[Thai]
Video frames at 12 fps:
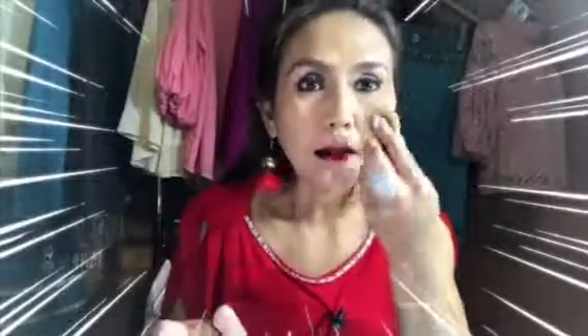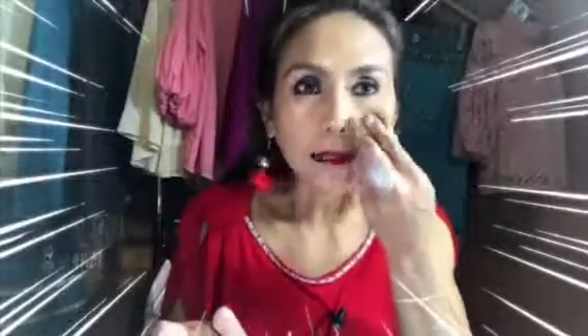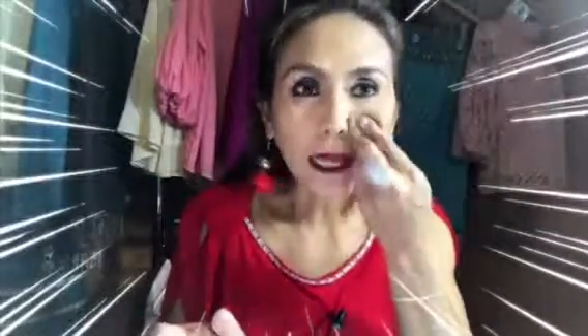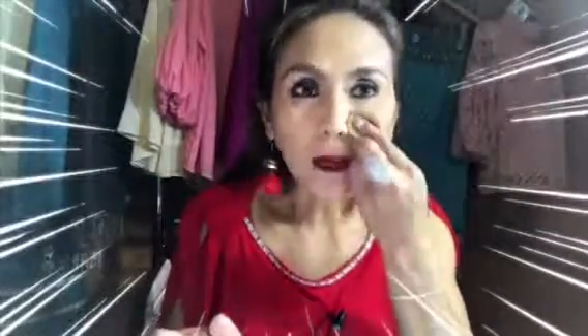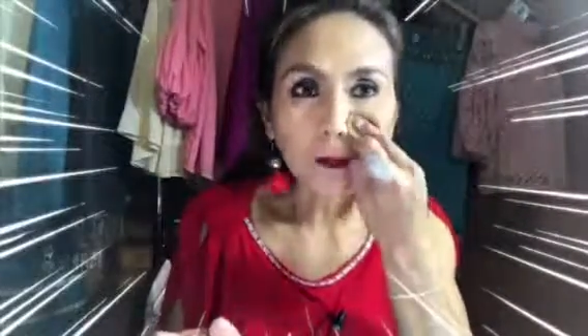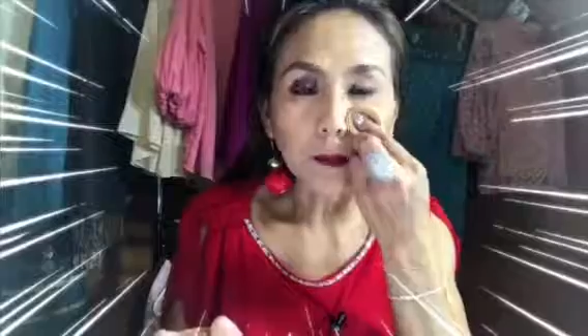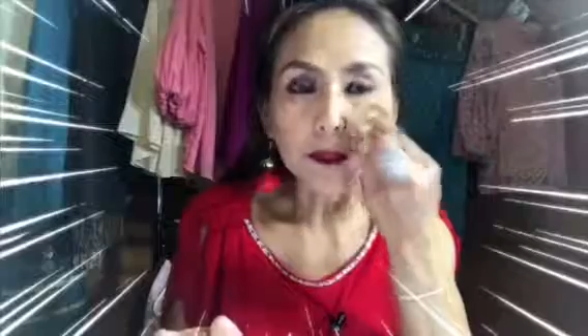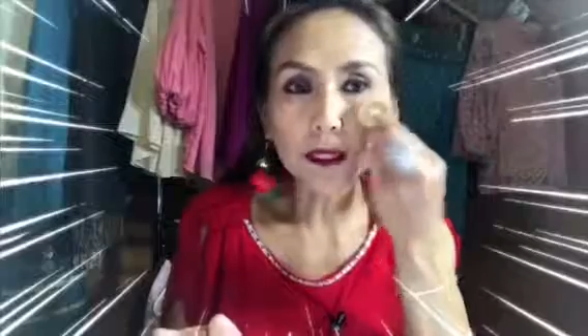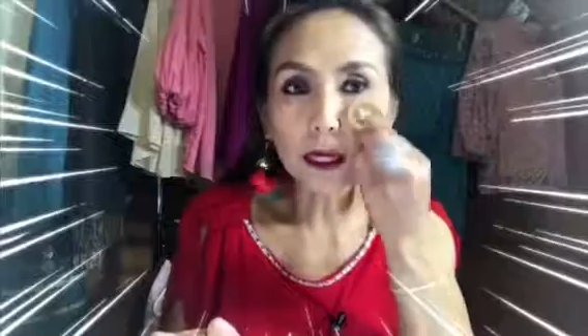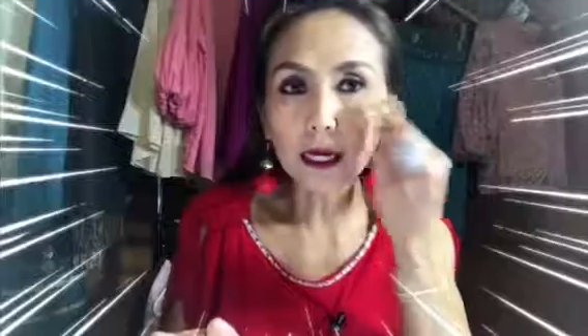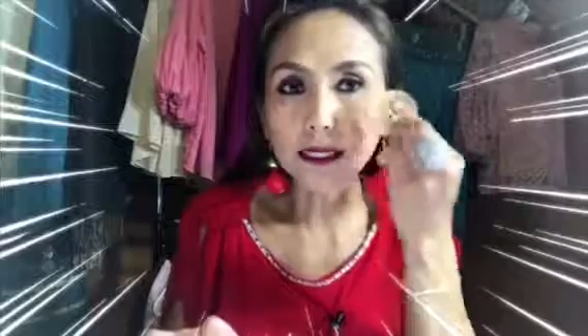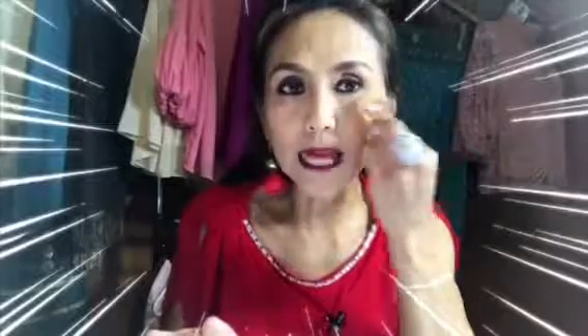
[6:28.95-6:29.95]
แตะเพื่
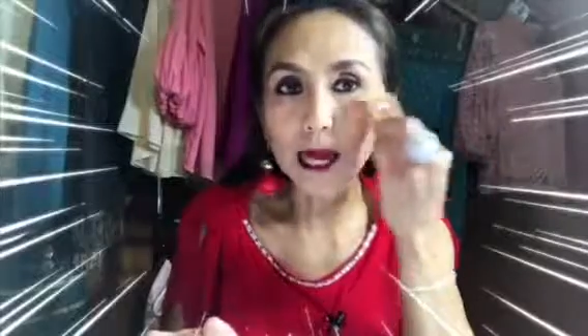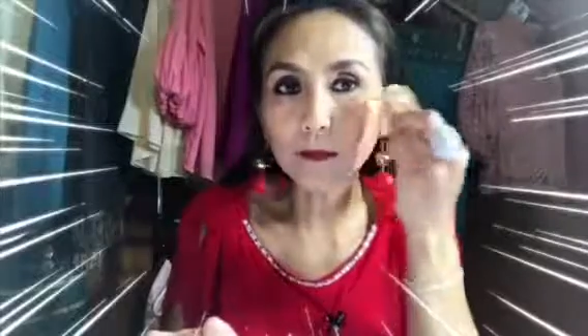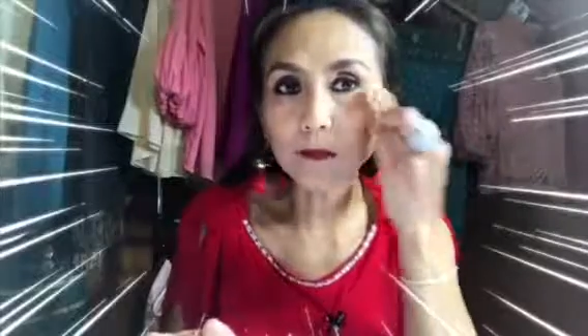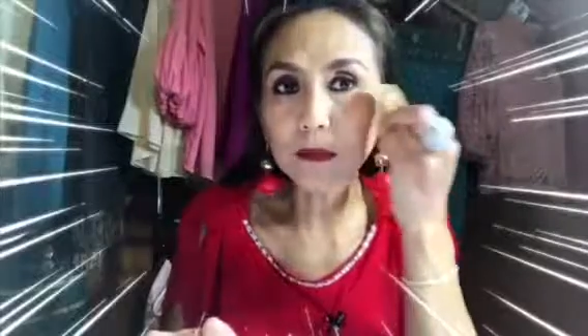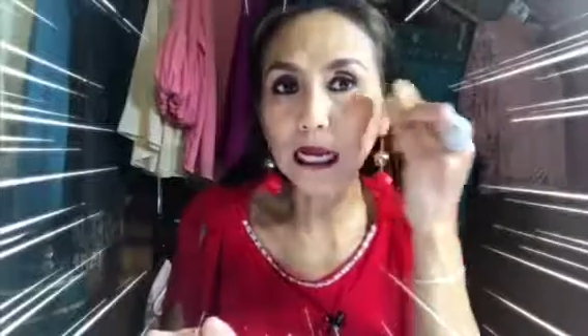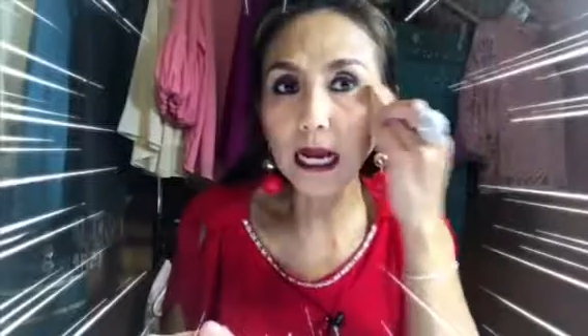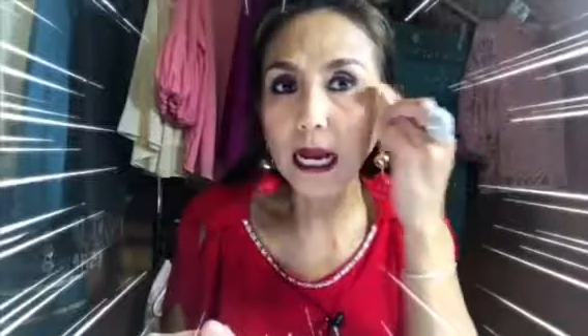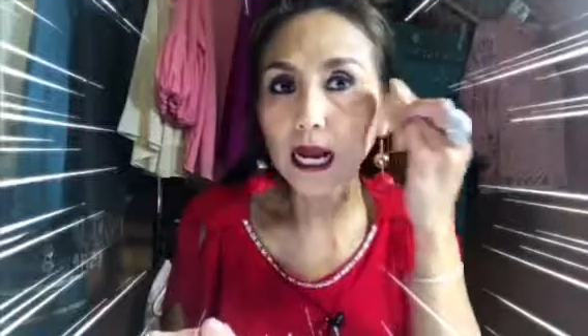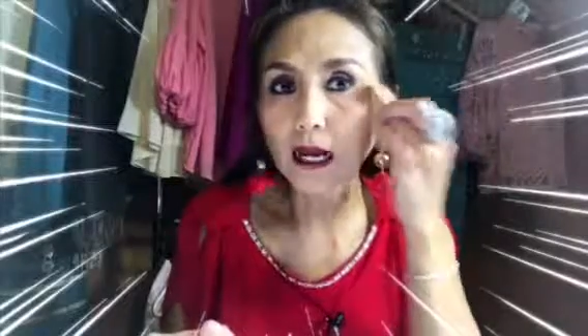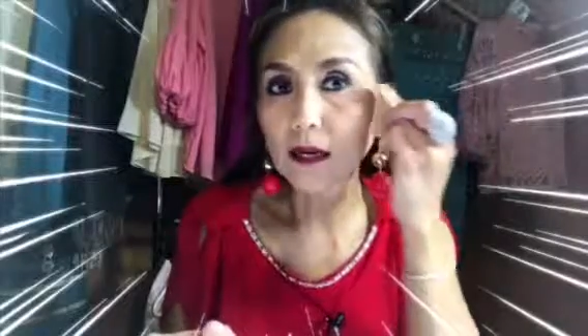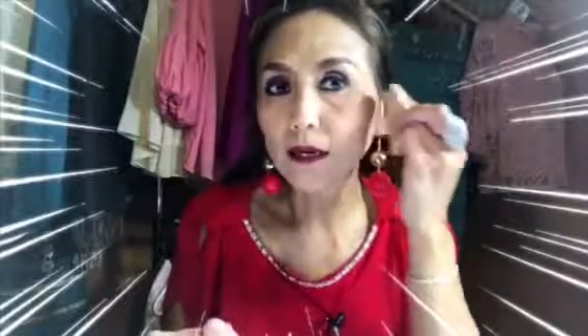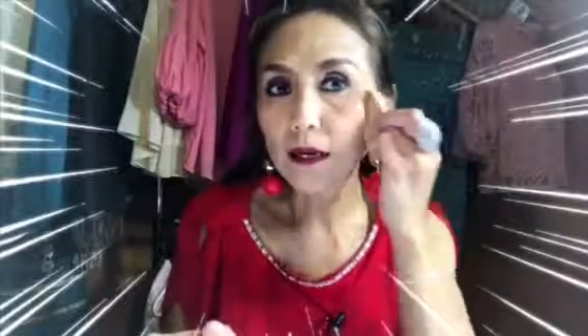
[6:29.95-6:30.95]
อย้ำนะคะ
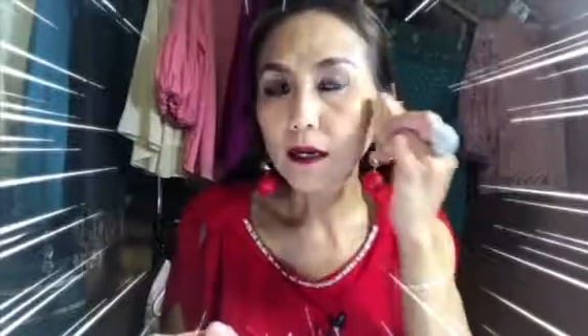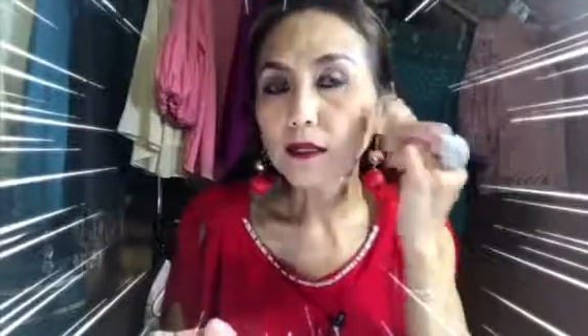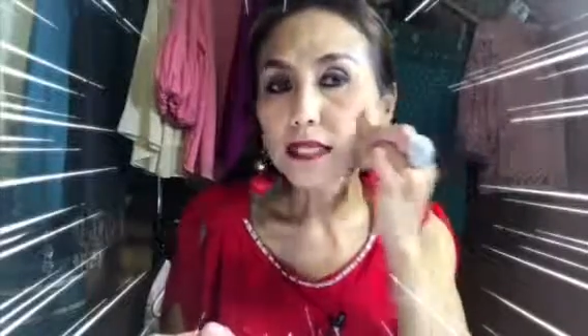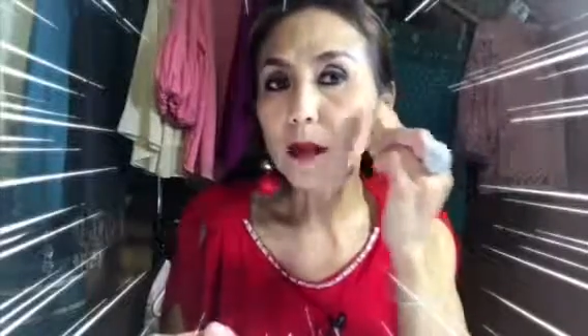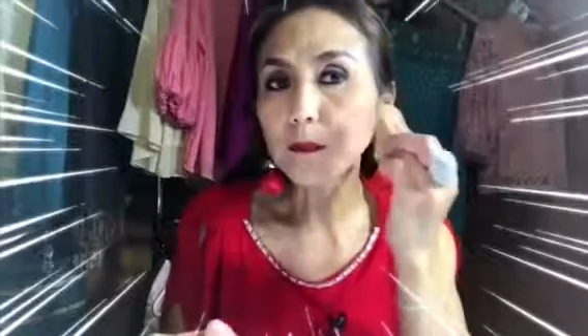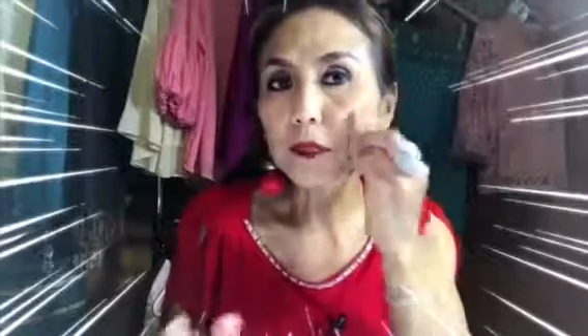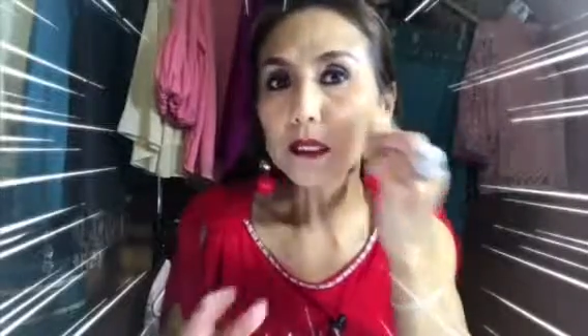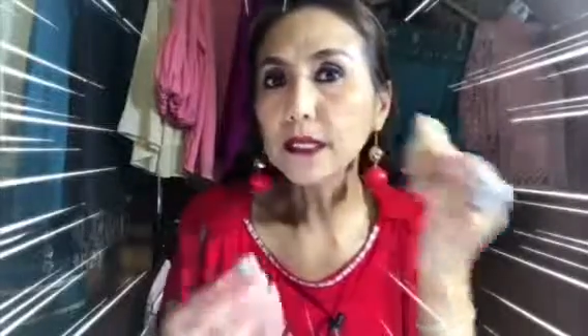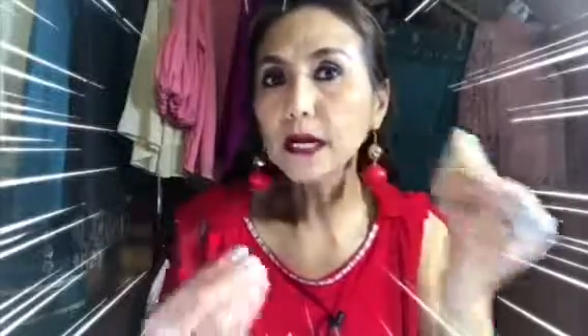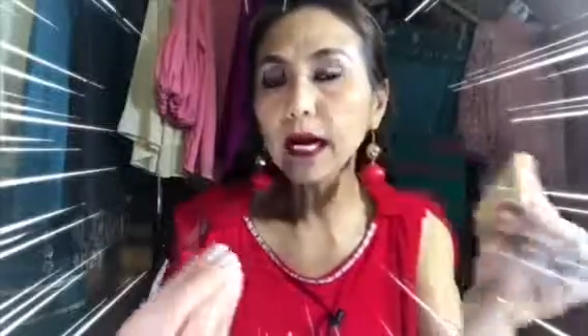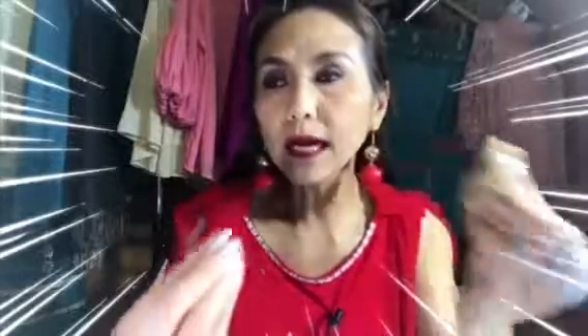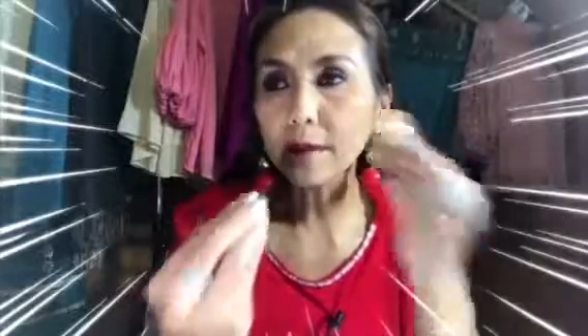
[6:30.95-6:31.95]
ย้ำเพื่อ
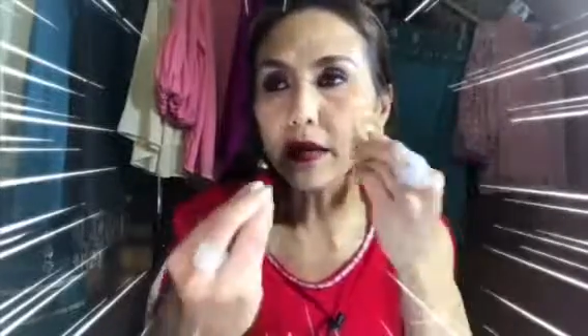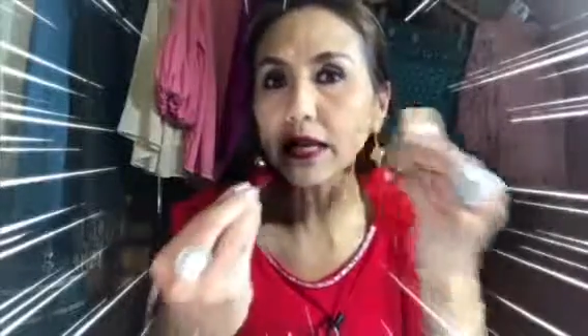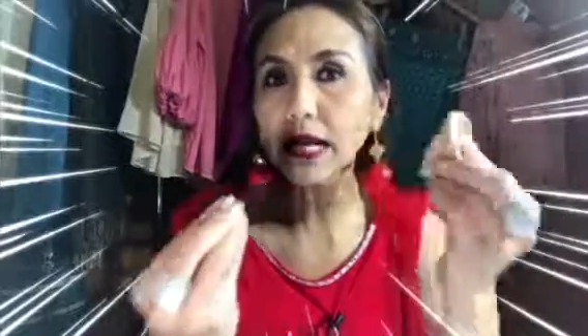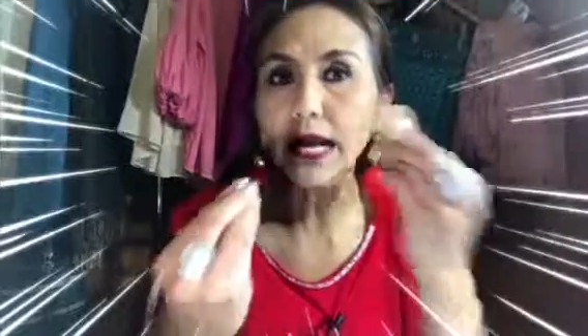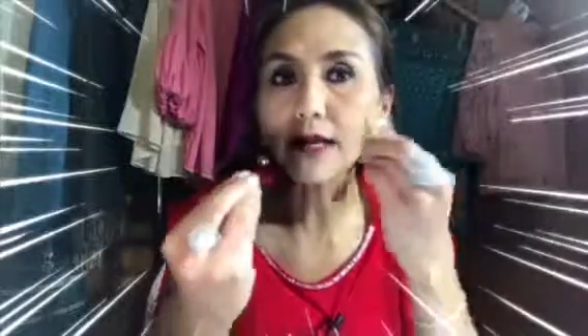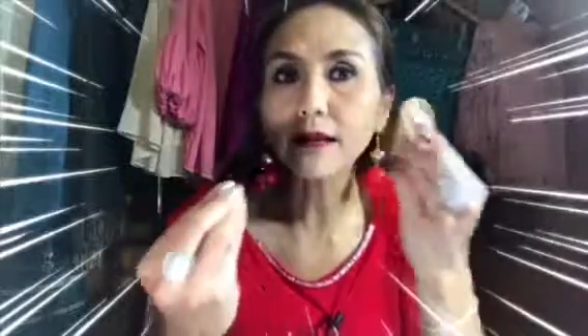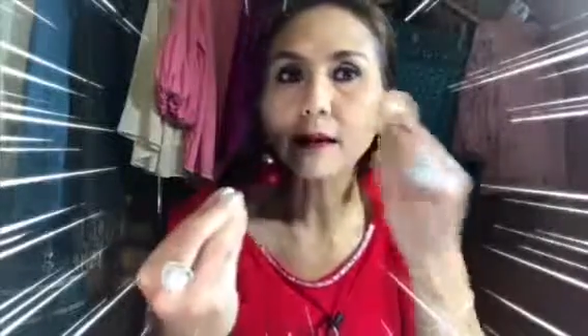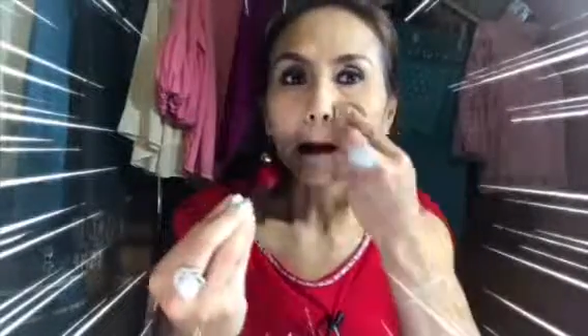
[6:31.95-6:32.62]
ให้มันแน่น